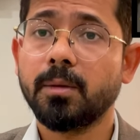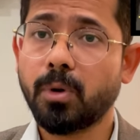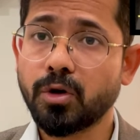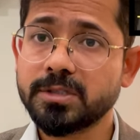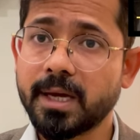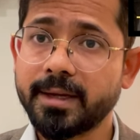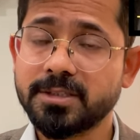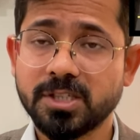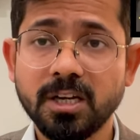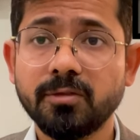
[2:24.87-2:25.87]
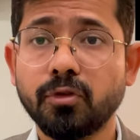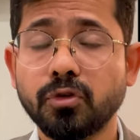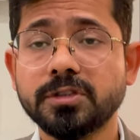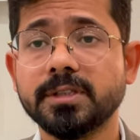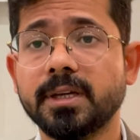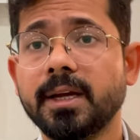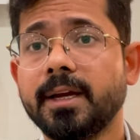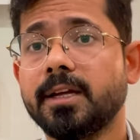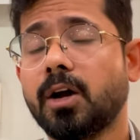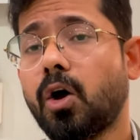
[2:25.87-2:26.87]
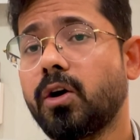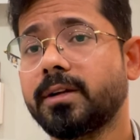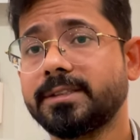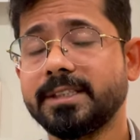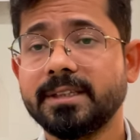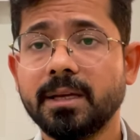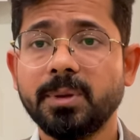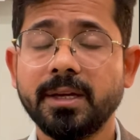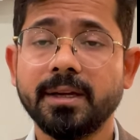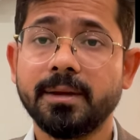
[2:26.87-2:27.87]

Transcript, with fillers: बहुत सारे जंक फूड्स और जितने भी